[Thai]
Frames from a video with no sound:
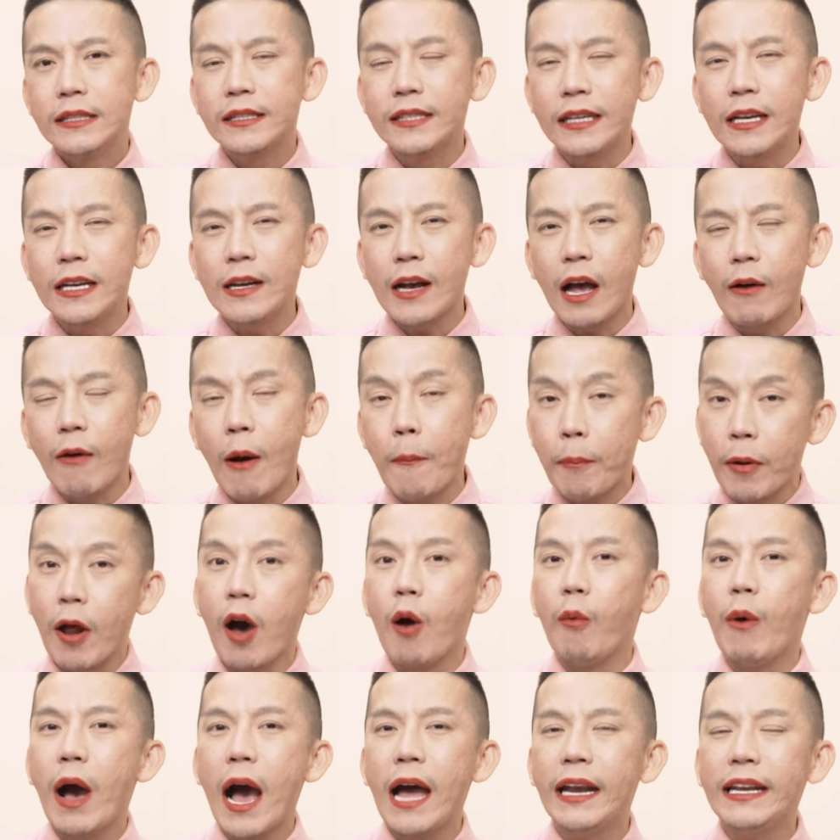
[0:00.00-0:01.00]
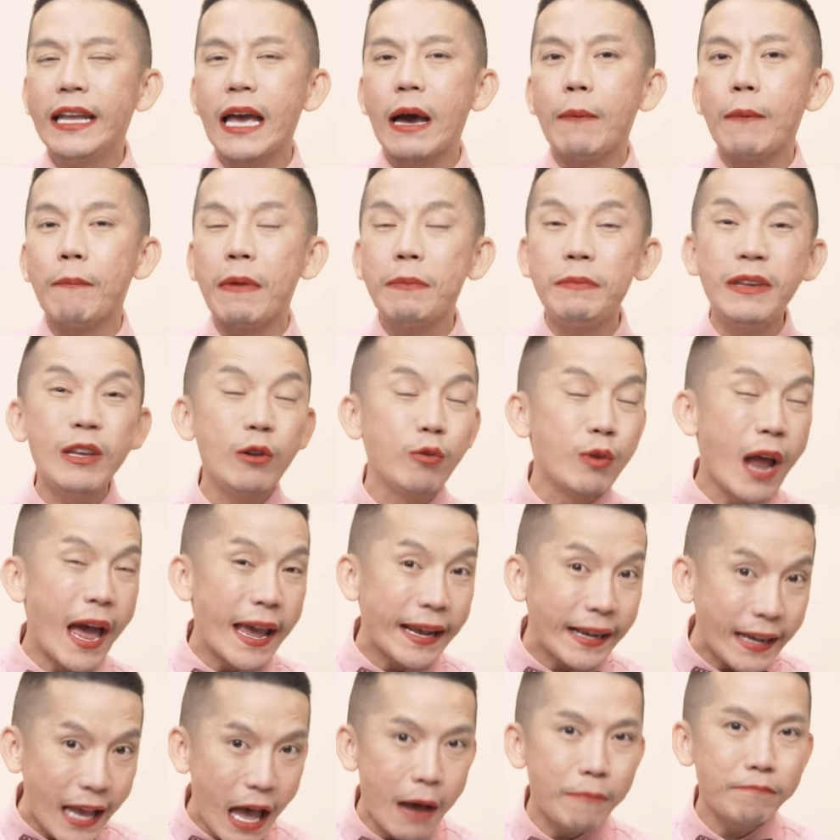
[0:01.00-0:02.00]
ซึ่งคำว่าเพราะว่าเนี่ยมันมีอยู่หลา
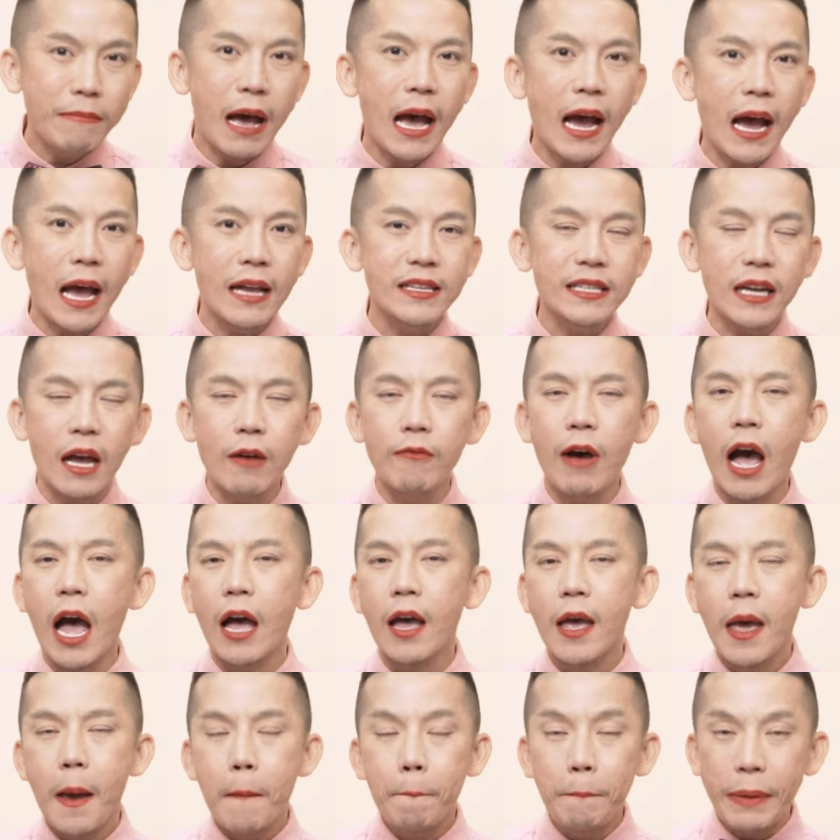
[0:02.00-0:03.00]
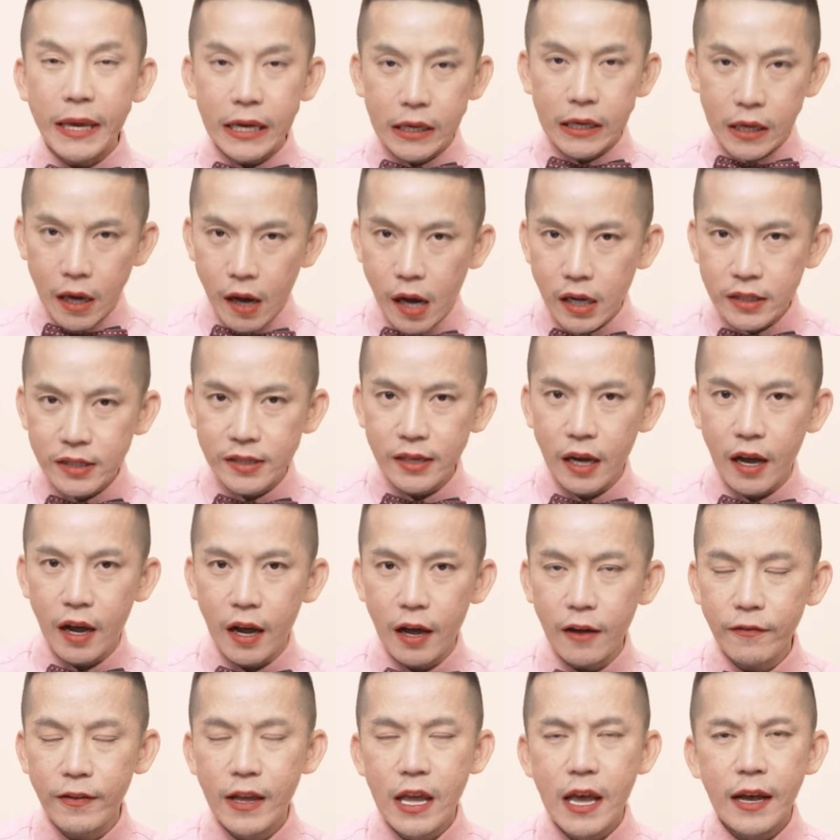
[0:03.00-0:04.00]
ยคำมากค่ะใช้คำว่า because
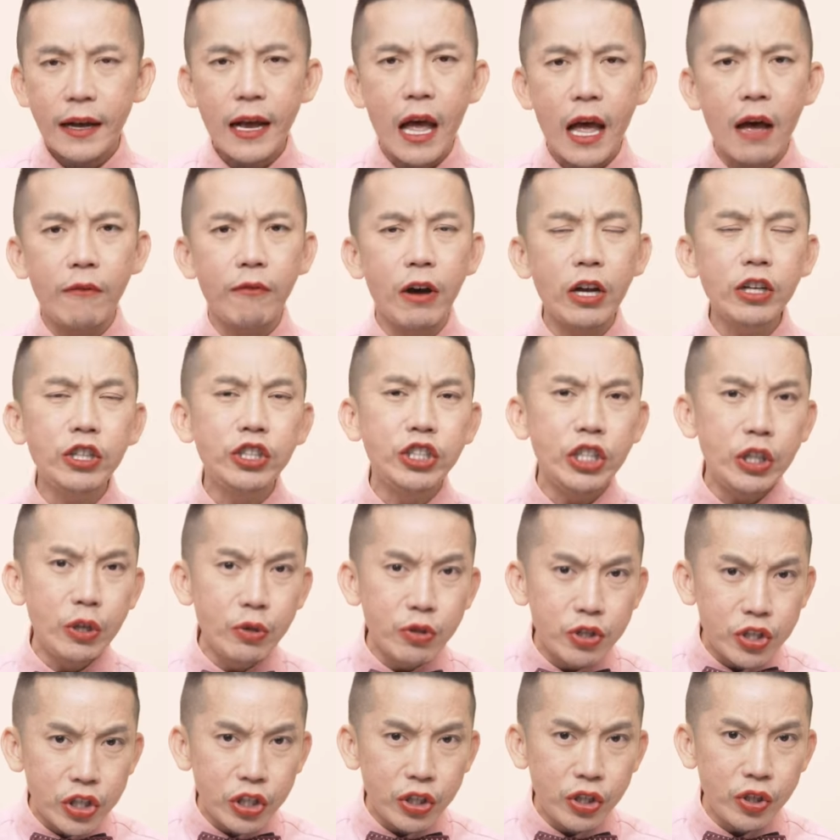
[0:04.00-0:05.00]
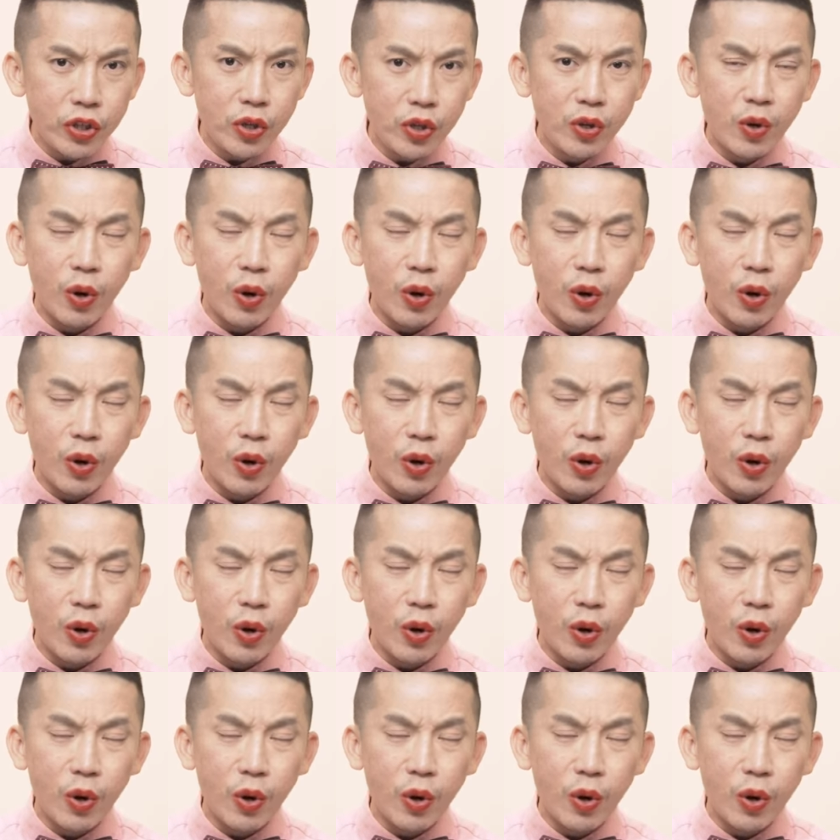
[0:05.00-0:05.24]
of คำว่า due to